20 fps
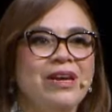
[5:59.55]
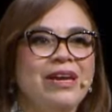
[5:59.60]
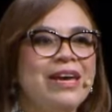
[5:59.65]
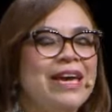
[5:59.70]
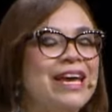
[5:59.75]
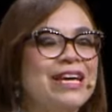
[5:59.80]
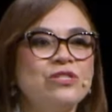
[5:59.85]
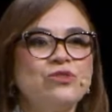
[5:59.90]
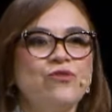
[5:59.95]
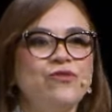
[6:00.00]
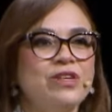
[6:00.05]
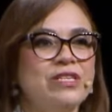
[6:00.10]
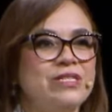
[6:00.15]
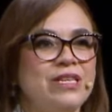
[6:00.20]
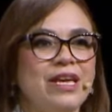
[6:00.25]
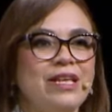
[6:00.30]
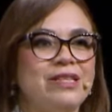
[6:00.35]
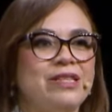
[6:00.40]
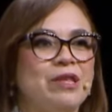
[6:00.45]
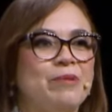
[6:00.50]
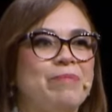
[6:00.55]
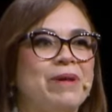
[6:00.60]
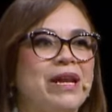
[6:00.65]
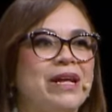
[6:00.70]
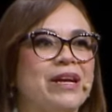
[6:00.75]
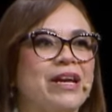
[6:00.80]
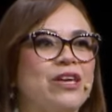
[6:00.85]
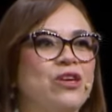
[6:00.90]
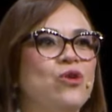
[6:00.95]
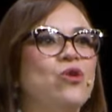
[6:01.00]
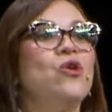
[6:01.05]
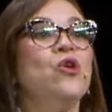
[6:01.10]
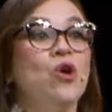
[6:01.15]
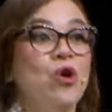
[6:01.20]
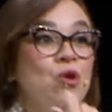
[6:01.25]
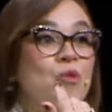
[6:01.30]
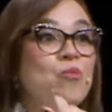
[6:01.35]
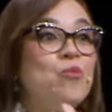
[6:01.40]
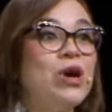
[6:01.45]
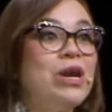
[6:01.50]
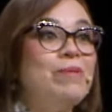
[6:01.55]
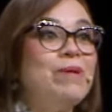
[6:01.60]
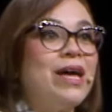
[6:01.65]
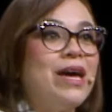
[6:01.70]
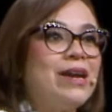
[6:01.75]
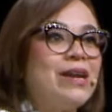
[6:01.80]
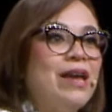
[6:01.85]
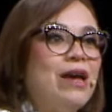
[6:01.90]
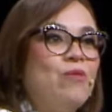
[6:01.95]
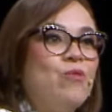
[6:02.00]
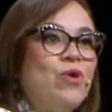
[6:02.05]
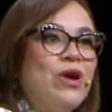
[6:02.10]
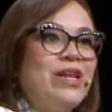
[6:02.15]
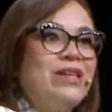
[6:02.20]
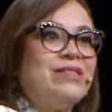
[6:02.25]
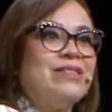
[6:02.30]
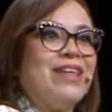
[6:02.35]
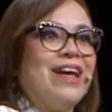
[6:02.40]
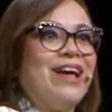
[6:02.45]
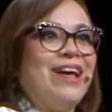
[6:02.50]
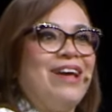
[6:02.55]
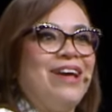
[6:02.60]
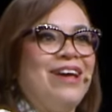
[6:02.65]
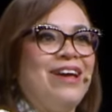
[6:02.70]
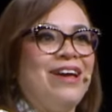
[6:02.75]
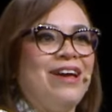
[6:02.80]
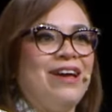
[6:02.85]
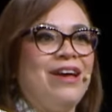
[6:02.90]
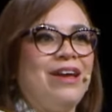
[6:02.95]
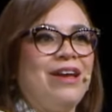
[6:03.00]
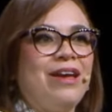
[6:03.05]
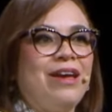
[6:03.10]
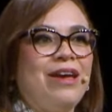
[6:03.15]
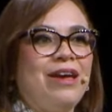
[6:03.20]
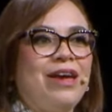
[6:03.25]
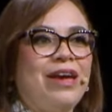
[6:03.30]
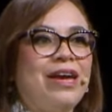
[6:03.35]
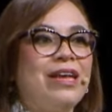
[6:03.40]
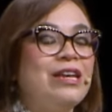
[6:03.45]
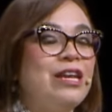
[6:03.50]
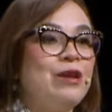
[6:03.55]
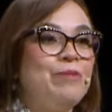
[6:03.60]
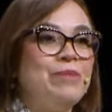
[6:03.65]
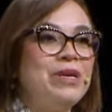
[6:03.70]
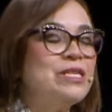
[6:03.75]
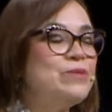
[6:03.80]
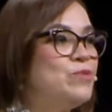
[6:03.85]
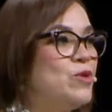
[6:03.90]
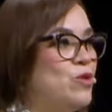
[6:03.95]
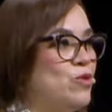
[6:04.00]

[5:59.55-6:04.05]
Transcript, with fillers: es suficiente para que yo vuelva a dar la vuelta en el mismo